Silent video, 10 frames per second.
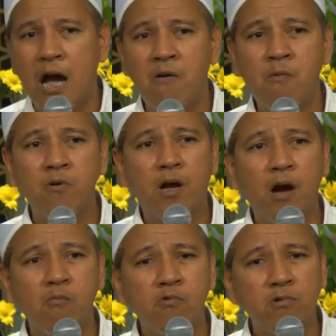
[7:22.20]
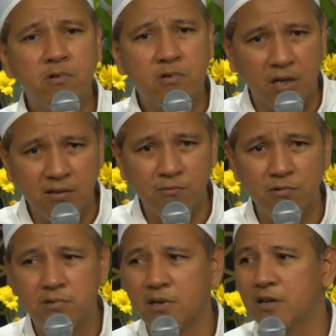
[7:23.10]
Awakmu gak
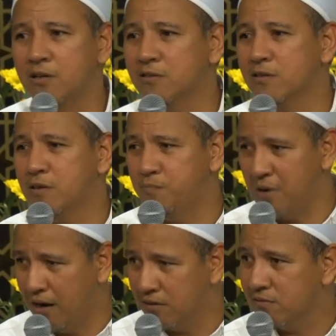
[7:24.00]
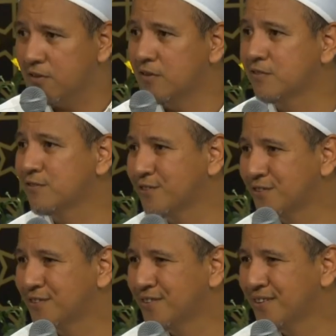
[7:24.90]
mudeng-mudeng kebangetan.
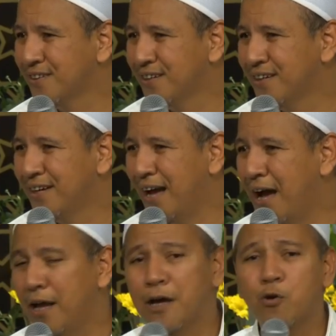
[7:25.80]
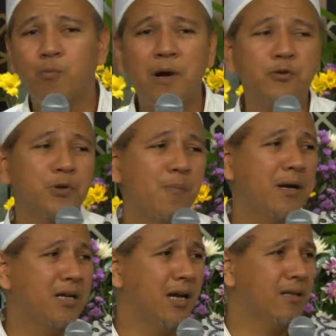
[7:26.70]
Ya rumah sudah
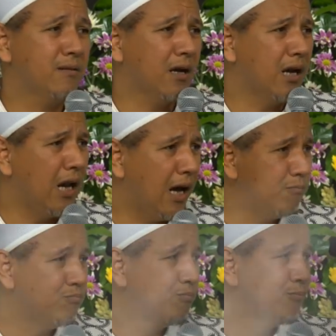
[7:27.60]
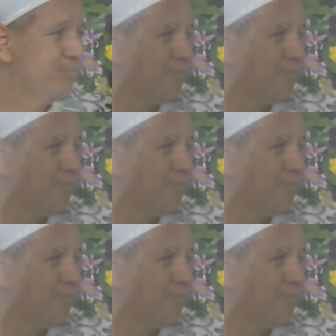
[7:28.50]
pada tenggelam.